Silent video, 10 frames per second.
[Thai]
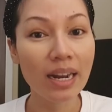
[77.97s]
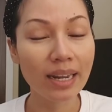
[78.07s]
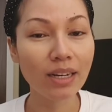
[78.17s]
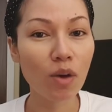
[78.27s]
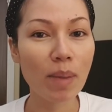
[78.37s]

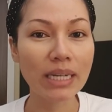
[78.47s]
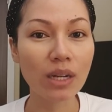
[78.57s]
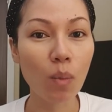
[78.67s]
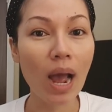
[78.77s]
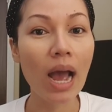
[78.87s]
นั่นก็หมายถึ
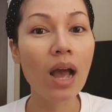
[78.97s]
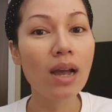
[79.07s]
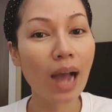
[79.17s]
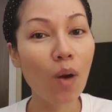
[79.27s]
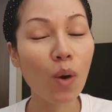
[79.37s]
งว่า
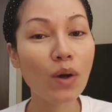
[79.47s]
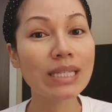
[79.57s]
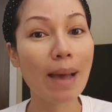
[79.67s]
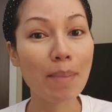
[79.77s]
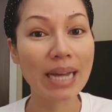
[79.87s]
เขาก็
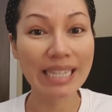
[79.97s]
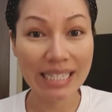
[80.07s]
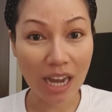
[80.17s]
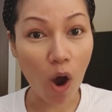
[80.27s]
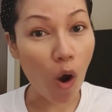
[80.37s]
สามารถที่
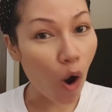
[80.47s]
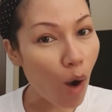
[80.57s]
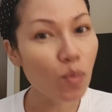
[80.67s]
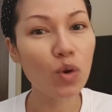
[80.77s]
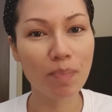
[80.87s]
จะขอข้อ
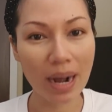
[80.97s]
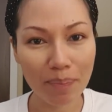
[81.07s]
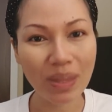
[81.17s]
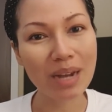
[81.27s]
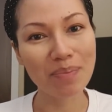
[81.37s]
มูลเพิ่ม
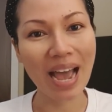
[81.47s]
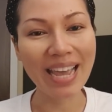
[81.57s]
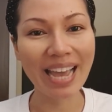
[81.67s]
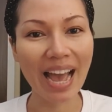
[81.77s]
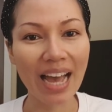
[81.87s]
เติมได้
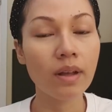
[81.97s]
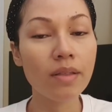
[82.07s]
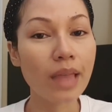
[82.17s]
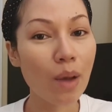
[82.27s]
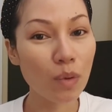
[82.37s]
ค่ะ
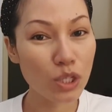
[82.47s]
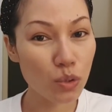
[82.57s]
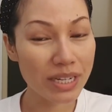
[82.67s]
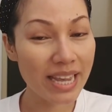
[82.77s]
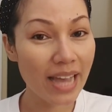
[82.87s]
ถามว่าจุด
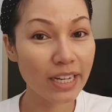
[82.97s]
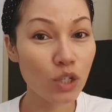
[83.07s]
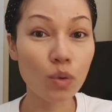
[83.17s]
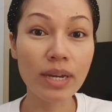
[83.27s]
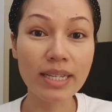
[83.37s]
ที่แย่ที่
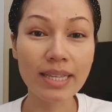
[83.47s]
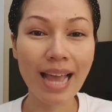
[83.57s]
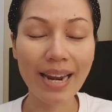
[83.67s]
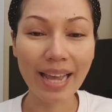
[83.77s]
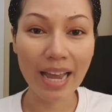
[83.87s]
สุดในสถา
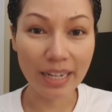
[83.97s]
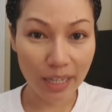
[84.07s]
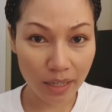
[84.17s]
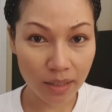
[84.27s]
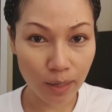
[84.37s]
นการณ์นี้
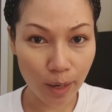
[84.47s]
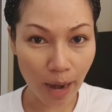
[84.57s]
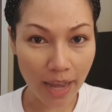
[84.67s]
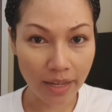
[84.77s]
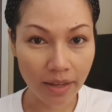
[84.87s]
คืออะไร
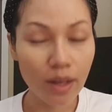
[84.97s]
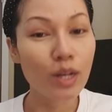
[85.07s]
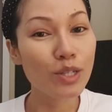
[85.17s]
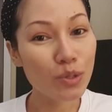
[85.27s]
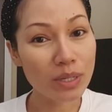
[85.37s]

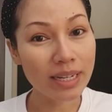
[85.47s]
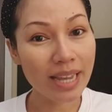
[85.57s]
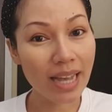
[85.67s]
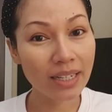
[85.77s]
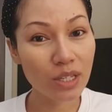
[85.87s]
จุดที่
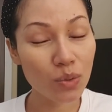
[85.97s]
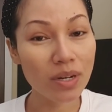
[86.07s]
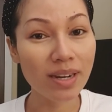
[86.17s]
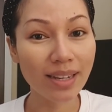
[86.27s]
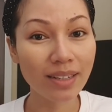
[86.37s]
แย่ที่สุด
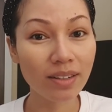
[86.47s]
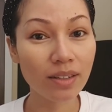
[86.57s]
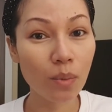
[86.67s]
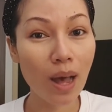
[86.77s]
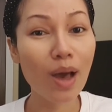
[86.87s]
นั่นก็คื
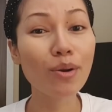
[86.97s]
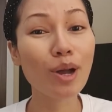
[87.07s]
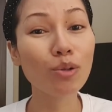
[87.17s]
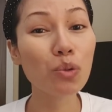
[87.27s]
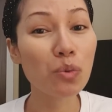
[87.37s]
อว่าเรา
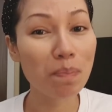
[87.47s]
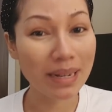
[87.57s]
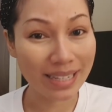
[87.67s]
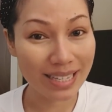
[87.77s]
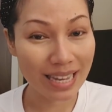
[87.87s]
ถูกป
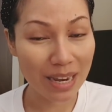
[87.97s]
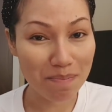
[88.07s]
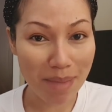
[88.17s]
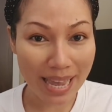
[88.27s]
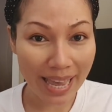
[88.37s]
ฏิเสธ
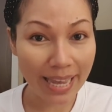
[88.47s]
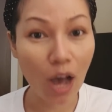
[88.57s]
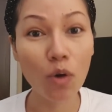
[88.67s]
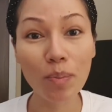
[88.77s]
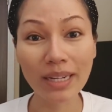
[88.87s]
ไม่ให้
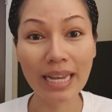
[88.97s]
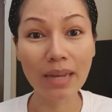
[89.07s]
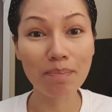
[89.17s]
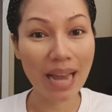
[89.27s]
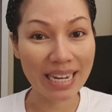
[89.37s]
เข้าประเทศ
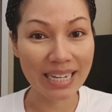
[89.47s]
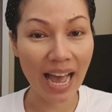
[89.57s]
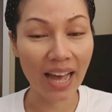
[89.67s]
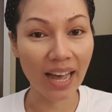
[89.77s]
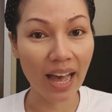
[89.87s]
ปลายทา
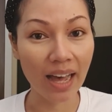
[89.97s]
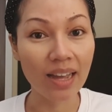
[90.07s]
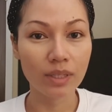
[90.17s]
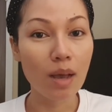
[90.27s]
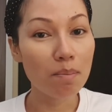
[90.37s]
งค่ะ
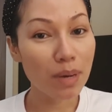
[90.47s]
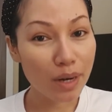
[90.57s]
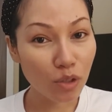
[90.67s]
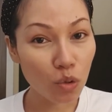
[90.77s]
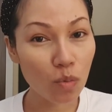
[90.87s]
เมื่อ
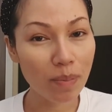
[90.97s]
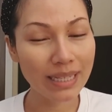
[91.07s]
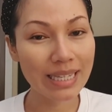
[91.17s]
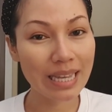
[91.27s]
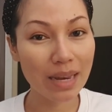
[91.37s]
เราถูกป
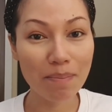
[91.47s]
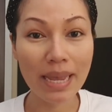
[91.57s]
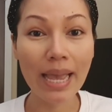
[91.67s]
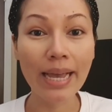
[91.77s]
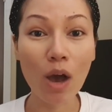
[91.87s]
ฏิเสธไม่
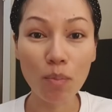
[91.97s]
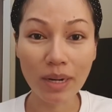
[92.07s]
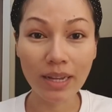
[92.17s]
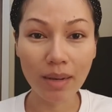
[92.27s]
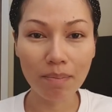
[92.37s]
ให้เข้าป
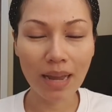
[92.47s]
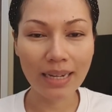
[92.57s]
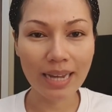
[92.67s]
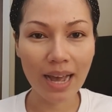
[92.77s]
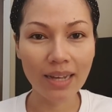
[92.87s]
ระเทศปลาย
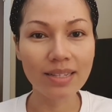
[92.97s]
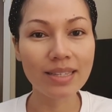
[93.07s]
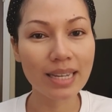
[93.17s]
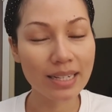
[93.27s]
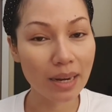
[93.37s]
ทาง
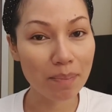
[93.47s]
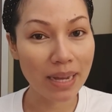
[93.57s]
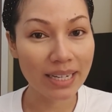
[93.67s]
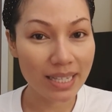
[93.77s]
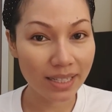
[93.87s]
สิ่งถัดมา
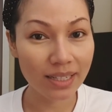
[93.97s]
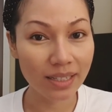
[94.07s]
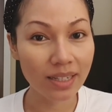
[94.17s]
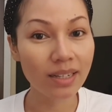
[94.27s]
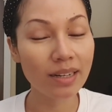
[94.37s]
ที่จะเกิด
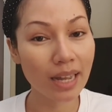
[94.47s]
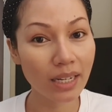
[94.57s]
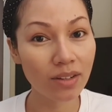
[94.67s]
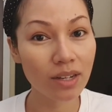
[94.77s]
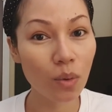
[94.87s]
ขึ้นนั่น
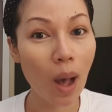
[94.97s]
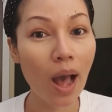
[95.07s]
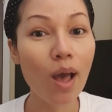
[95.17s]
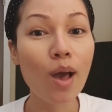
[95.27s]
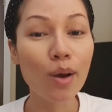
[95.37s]
ก็คือว่า
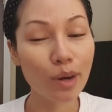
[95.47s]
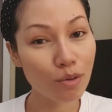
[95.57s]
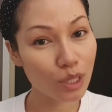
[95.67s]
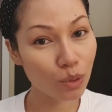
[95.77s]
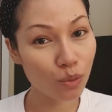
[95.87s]
เรา
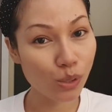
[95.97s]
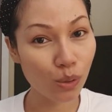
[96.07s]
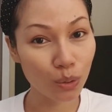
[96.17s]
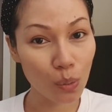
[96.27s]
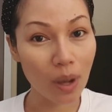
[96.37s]
จะถูกส่ง
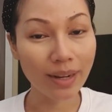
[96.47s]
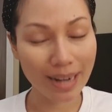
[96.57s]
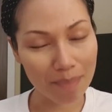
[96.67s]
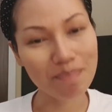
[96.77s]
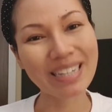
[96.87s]
ตัวก
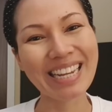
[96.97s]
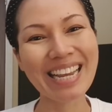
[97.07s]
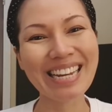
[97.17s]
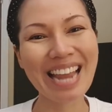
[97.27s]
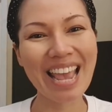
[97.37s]
ลับประเทศ
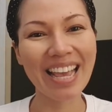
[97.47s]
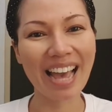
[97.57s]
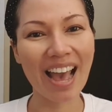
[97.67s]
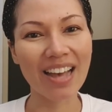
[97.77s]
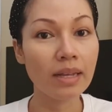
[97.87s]
นั่นเอง
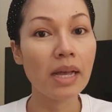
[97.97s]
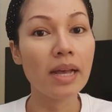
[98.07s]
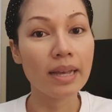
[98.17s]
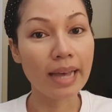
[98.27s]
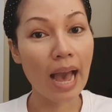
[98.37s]
ค่ะ
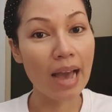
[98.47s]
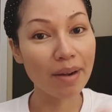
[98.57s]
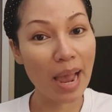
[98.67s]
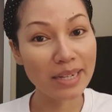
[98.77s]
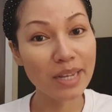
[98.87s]
ขา
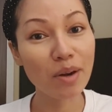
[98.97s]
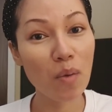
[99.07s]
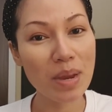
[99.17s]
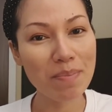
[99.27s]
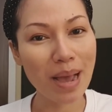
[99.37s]
แรกที่เรา
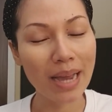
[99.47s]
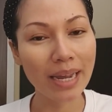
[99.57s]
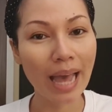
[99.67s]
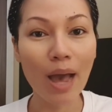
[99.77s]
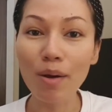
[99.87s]
บินมา
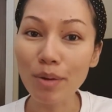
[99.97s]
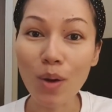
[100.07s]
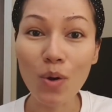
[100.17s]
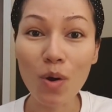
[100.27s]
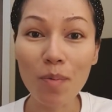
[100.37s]
นะคะ เรา
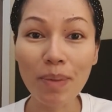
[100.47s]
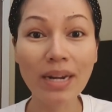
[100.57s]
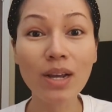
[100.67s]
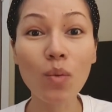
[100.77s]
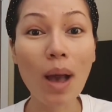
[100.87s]
ก็ประห
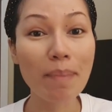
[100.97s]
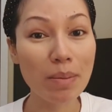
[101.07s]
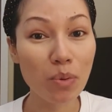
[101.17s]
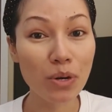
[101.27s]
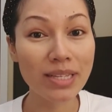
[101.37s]
นึ่งว่าเป็น
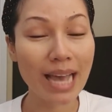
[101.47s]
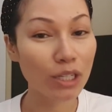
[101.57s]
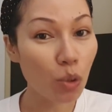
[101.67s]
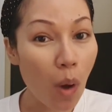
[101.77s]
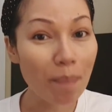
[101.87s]
ผู้โดยสาร
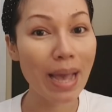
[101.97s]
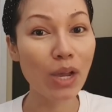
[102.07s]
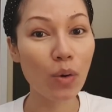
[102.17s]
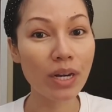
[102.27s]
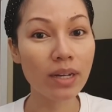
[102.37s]
ทั่วไป
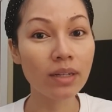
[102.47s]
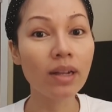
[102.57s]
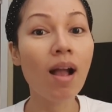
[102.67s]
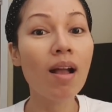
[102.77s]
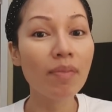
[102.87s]
คนหนึ่ง
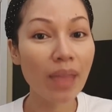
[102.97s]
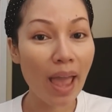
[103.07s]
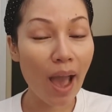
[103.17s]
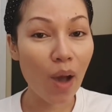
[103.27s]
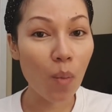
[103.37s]
แต่
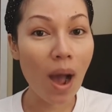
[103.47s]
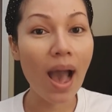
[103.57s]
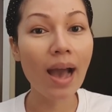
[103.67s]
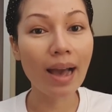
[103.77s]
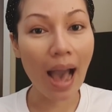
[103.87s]
หากว่า
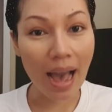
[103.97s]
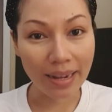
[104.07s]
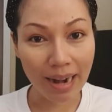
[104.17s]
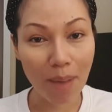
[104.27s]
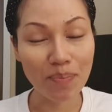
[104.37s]
ขา
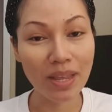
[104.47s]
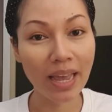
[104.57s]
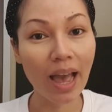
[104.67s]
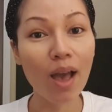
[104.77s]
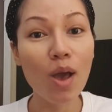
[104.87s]
กลับนะ
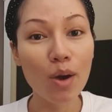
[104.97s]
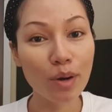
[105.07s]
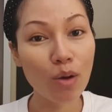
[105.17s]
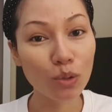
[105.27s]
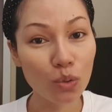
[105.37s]
คะ
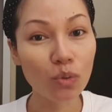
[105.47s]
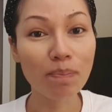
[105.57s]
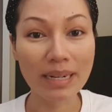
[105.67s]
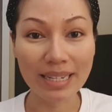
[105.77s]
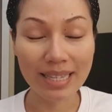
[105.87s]
เราถูกป
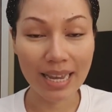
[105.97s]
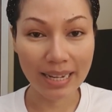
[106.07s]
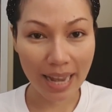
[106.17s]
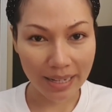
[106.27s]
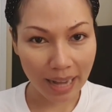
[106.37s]
ฏิเสธ
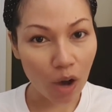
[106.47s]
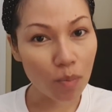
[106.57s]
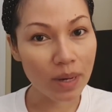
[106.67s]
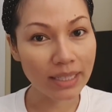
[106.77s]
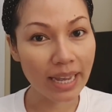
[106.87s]
การเข้า
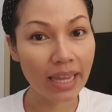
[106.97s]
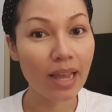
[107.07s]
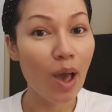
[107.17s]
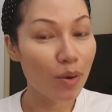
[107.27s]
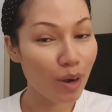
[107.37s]
ประเทศ
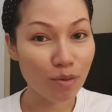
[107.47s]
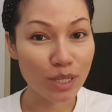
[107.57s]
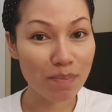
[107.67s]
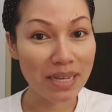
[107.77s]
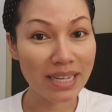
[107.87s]
เราจะ
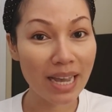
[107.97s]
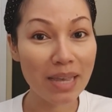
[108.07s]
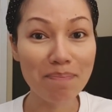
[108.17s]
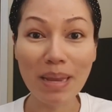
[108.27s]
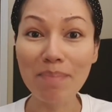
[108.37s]
ไม่ใช่
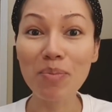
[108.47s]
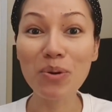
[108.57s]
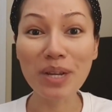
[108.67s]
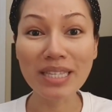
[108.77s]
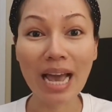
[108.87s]
เป็นผู้
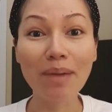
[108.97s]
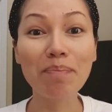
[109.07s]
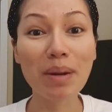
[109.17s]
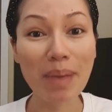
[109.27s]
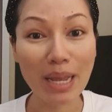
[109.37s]
โดยสารป
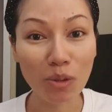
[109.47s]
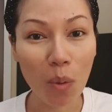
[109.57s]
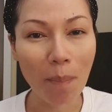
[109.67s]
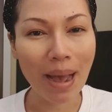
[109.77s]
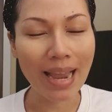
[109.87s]
ระเภททั่ว
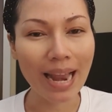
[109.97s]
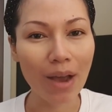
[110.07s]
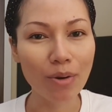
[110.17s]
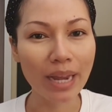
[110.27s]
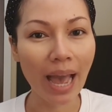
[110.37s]
ไปแล้ว
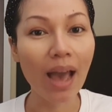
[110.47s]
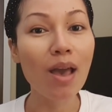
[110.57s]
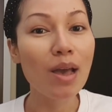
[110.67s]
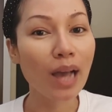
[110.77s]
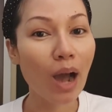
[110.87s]
นะคะ
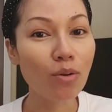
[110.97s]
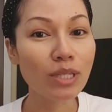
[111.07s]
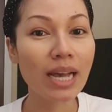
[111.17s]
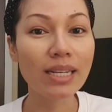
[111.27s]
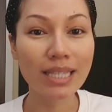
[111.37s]
เขา
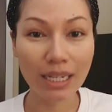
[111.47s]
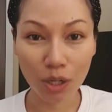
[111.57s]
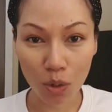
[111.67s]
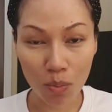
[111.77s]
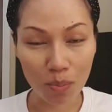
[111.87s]
จะจัดก
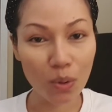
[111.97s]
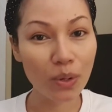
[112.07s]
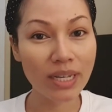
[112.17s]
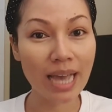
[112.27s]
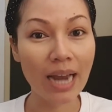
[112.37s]
ลุ่มผู้โด
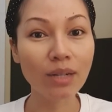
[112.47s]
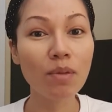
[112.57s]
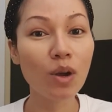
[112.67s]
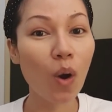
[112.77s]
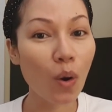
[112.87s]
ยสาร
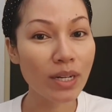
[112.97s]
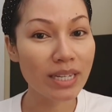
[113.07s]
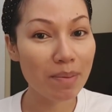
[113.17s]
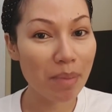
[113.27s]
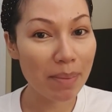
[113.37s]
คน
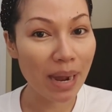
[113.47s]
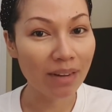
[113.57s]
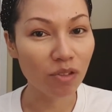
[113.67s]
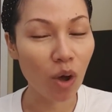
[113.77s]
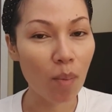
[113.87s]
ที่ไม่ผ่าน
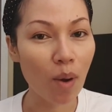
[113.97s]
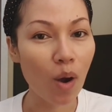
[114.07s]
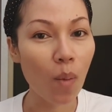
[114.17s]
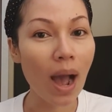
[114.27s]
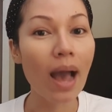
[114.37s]
ตอมอ
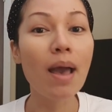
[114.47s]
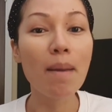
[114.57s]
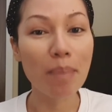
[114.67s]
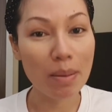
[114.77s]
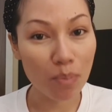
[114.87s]
ว่า
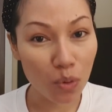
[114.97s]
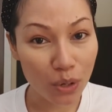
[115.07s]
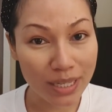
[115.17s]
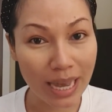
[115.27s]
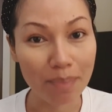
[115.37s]
เป็นผู้โด
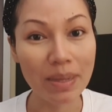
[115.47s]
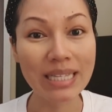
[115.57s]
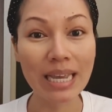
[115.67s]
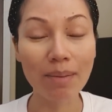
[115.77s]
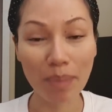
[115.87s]
ยสารพิ
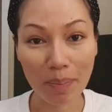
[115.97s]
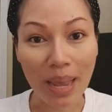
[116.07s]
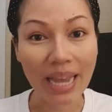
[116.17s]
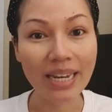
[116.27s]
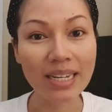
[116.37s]
เศษประเภทห